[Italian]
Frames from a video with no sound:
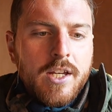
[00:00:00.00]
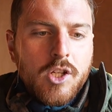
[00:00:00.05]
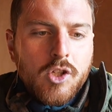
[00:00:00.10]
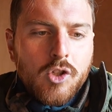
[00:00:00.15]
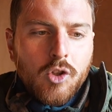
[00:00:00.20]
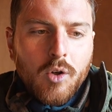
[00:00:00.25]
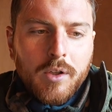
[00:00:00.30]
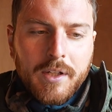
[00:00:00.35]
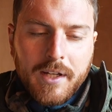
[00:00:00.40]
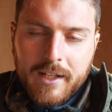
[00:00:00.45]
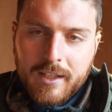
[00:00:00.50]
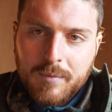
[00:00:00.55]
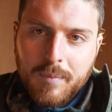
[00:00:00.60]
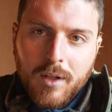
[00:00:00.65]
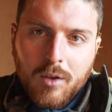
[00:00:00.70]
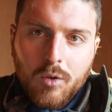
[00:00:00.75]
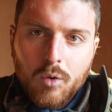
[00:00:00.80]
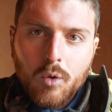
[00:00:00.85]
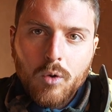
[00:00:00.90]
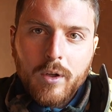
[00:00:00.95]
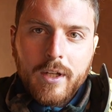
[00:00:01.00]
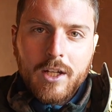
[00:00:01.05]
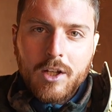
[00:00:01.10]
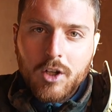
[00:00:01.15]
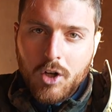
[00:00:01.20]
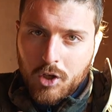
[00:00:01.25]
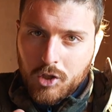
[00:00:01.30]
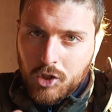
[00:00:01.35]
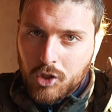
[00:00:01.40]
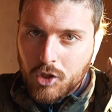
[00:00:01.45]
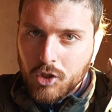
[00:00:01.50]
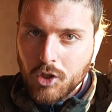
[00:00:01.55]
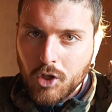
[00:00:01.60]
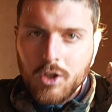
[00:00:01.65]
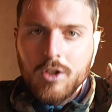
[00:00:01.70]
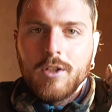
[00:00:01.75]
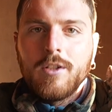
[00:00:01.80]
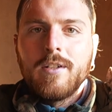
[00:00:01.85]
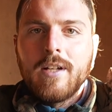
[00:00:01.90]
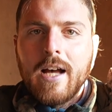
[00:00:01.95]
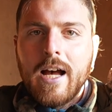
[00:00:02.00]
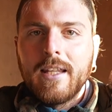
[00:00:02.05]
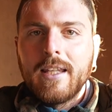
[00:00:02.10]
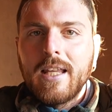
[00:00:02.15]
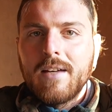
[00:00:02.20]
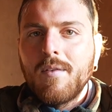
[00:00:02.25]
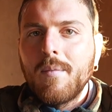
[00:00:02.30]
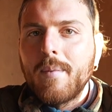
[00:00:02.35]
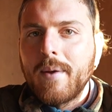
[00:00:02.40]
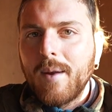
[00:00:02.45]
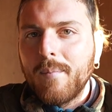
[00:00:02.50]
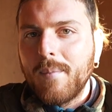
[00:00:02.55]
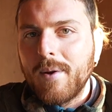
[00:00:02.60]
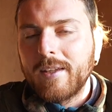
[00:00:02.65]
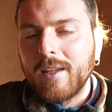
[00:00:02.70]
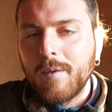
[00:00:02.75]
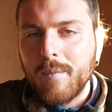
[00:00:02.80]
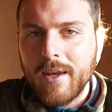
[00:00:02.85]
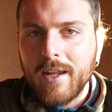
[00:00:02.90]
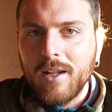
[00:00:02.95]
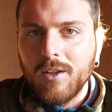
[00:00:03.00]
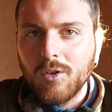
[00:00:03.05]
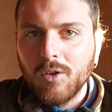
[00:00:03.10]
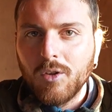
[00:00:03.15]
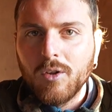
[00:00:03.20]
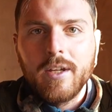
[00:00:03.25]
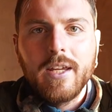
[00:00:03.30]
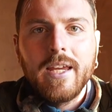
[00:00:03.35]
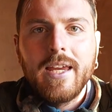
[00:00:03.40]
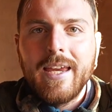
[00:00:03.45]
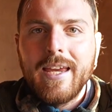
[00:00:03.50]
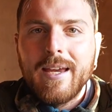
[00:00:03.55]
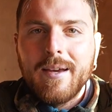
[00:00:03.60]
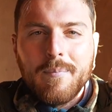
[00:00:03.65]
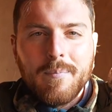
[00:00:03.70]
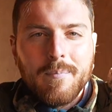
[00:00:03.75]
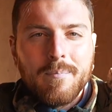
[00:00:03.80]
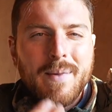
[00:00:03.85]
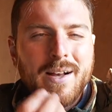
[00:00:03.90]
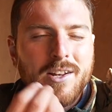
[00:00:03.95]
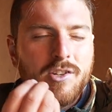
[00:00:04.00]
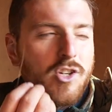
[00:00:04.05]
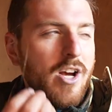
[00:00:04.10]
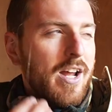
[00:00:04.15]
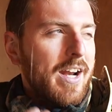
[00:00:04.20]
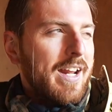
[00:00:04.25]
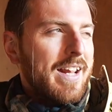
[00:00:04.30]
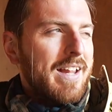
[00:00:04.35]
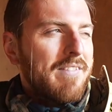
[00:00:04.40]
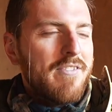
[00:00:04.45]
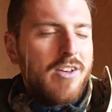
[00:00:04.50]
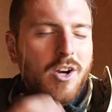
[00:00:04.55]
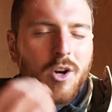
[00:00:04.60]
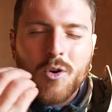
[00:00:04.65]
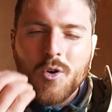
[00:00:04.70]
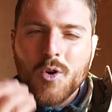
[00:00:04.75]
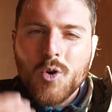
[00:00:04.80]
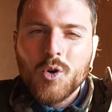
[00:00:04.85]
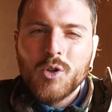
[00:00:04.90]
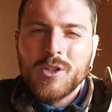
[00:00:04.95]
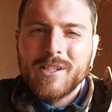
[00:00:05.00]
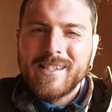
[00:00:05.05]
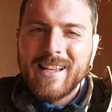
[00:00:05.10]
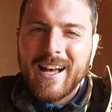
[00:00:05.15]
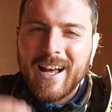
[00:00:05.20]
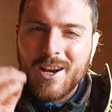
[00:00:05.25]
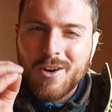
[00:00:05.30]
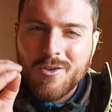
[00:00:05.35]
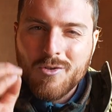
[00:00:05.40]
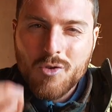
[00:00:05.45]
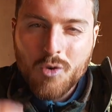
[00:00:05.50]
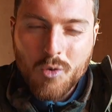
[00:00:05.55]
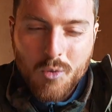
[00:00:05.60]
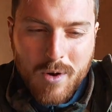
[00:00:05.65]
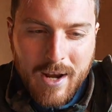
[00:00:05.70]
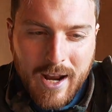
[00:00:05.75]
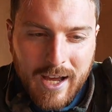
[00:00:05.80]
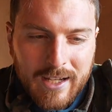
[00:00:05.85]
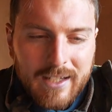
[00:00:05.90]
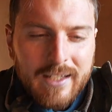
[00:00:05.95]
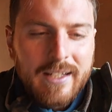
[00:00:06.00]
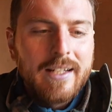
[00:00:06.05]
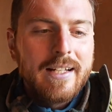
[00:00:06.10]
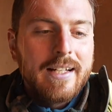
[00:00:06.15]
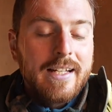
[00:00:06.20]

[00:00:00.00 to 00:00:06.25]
solo che a Kathmandu il grosso andava per l'appartamento e mangiare davvero non costa nulla.